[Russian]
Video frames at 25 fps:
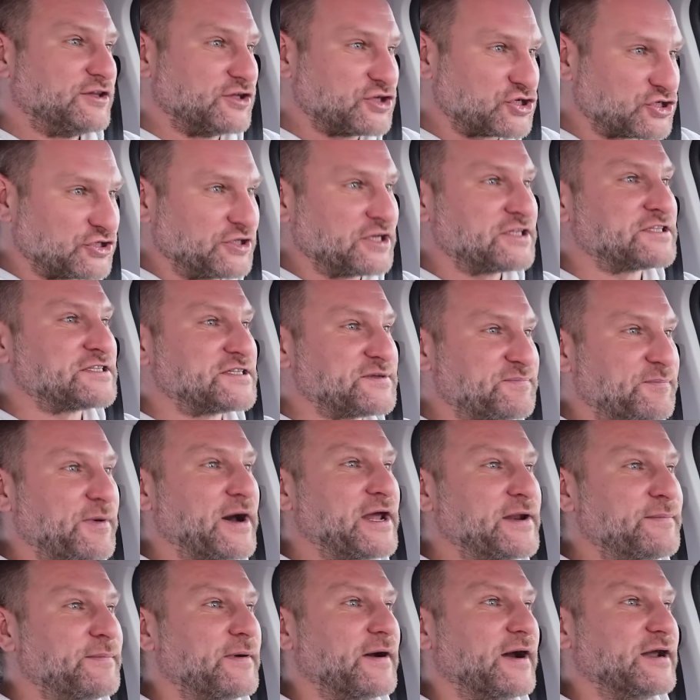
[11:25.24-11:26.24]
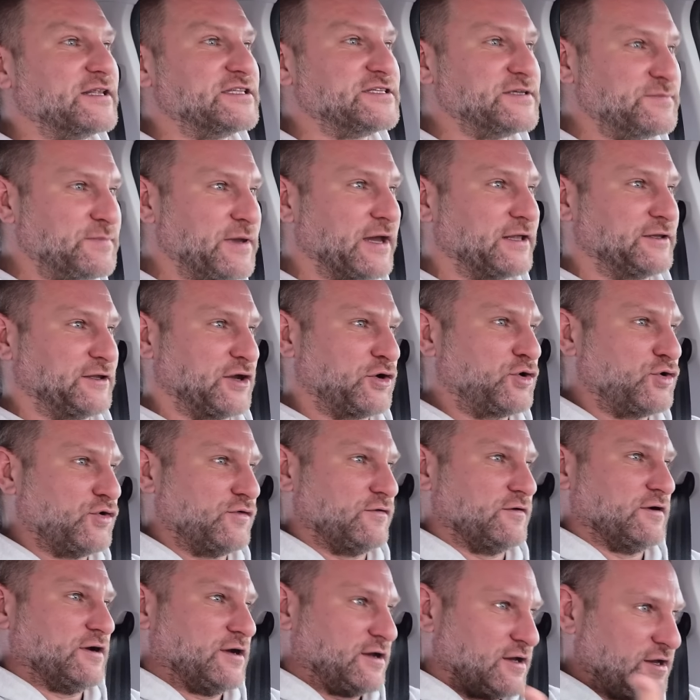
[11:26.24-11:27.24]
начинается борьба тебя,
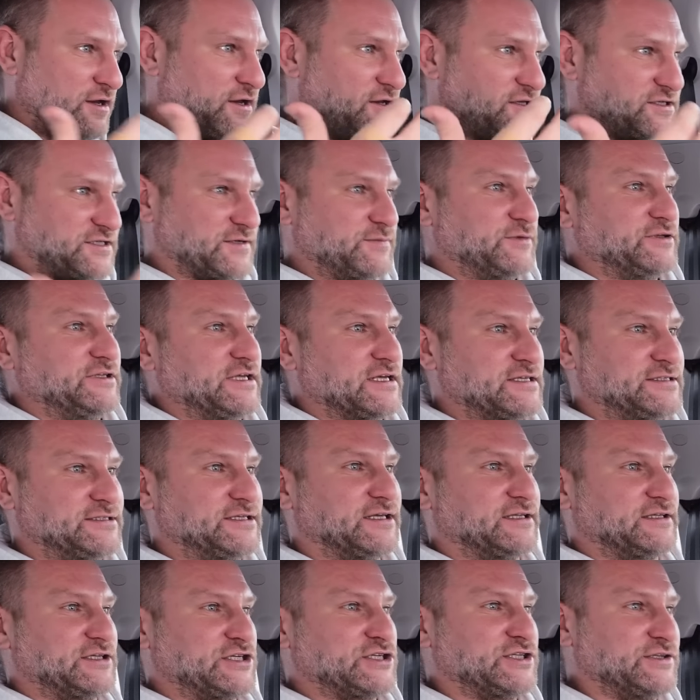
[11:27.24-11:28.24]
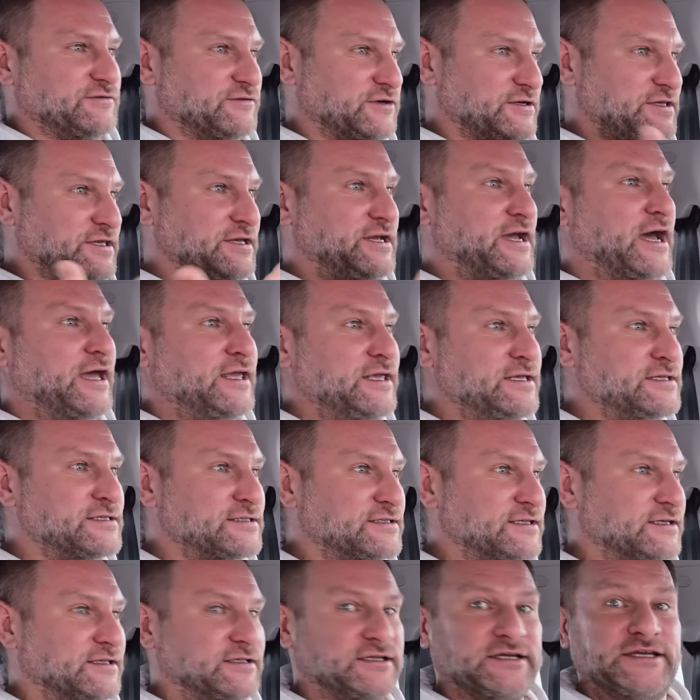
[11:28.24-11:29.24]
такого самодостаточного
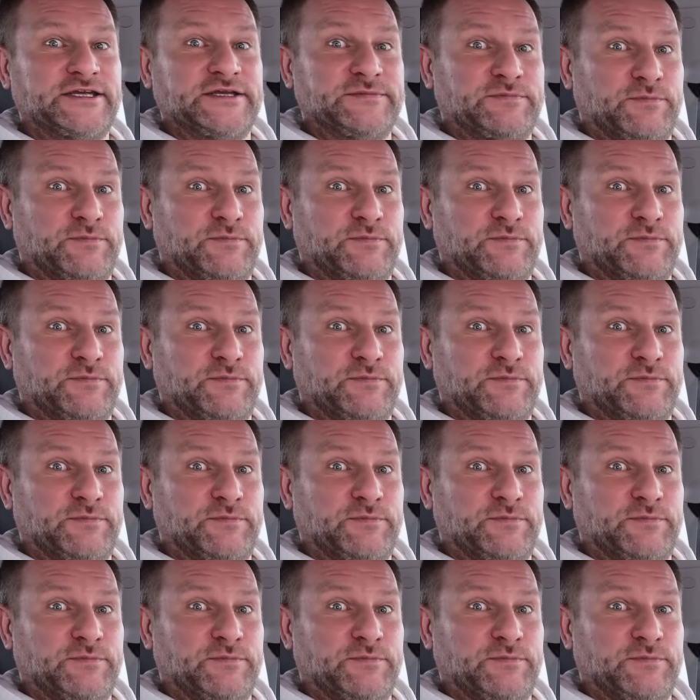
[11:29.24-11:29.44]
эгоиста, да и